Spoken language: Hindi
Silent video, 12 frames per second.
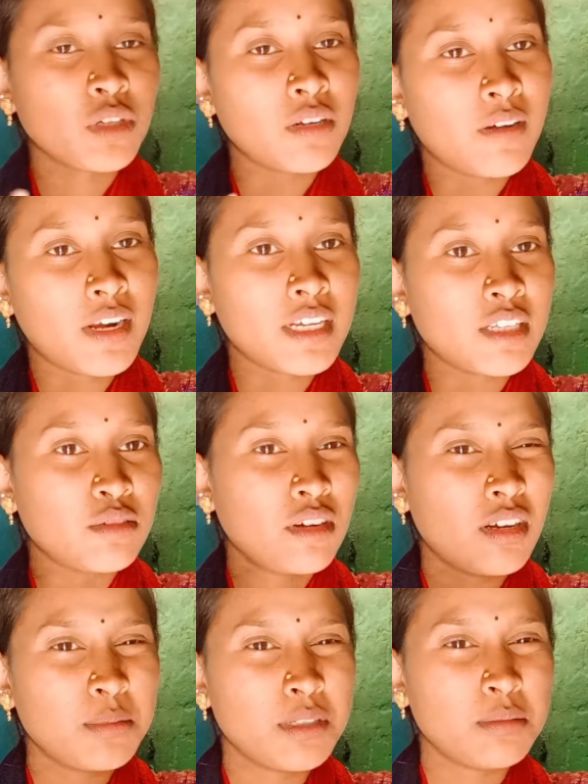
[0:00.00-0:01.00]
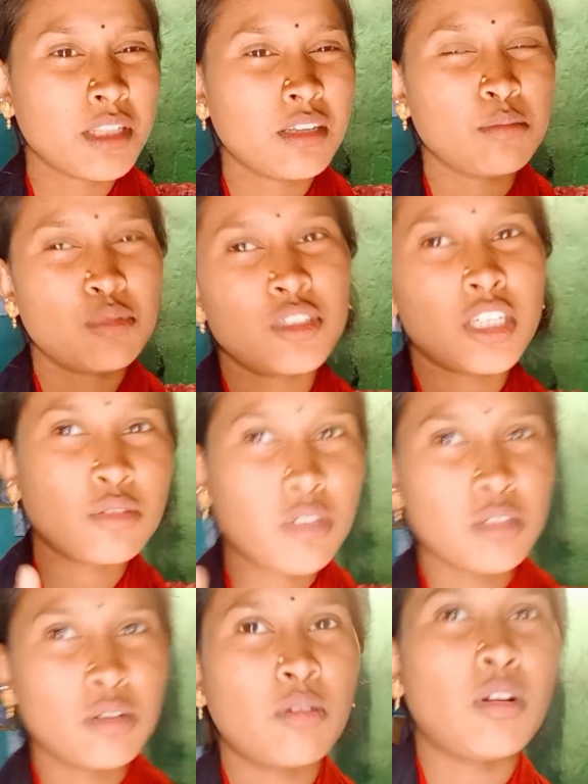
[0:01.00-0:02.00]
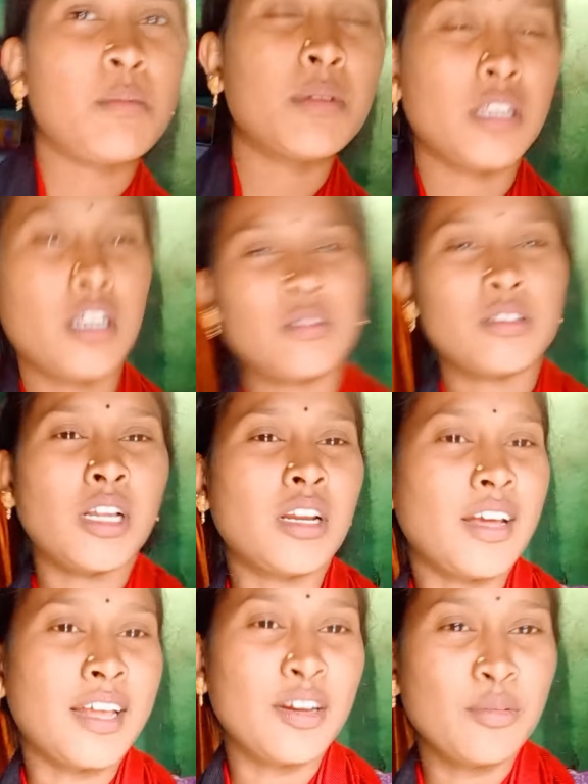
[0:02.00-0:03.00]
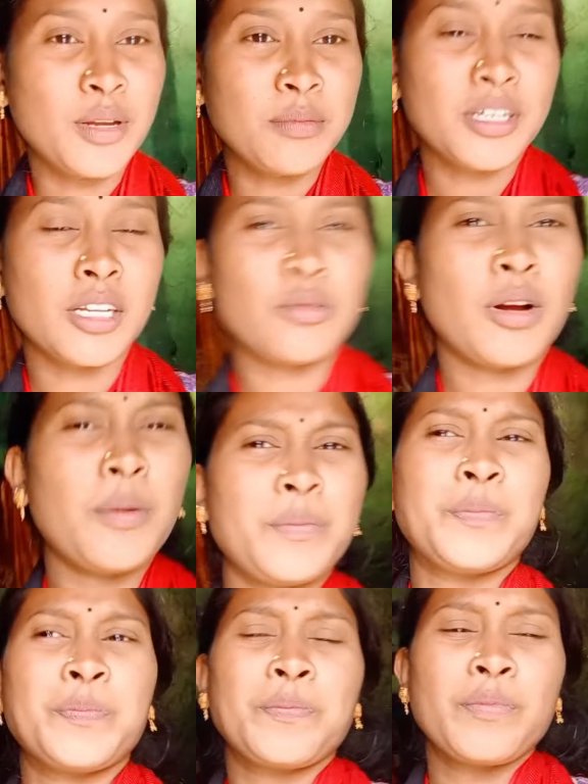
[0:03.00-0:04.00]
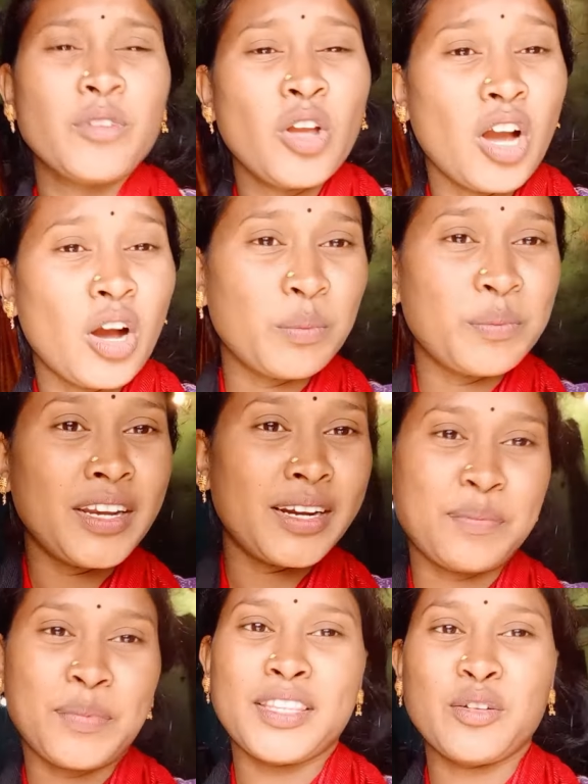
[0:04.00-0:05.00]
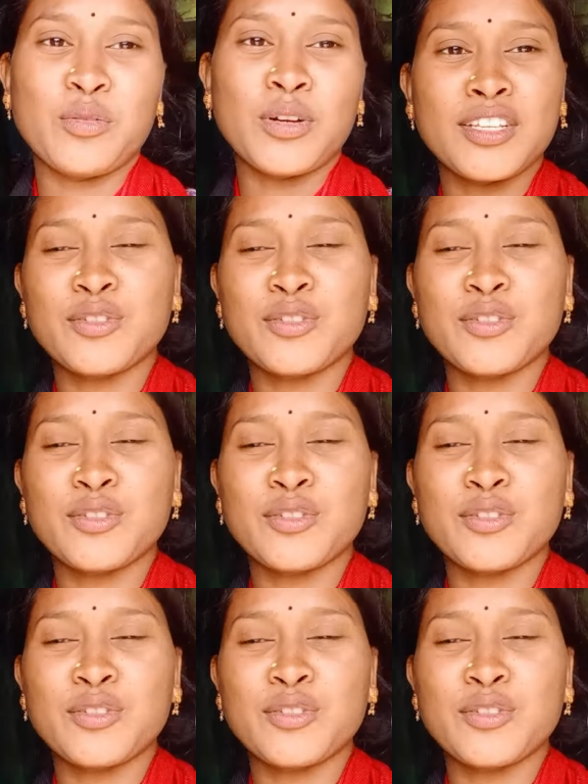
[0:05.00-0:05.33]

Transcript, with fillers: चुनने वाला है कदवा अभी मतलब भुंजा तो कदवा होला पता लता लड़ाए मैं अभी कदवा और अभी लट पट दऊ ना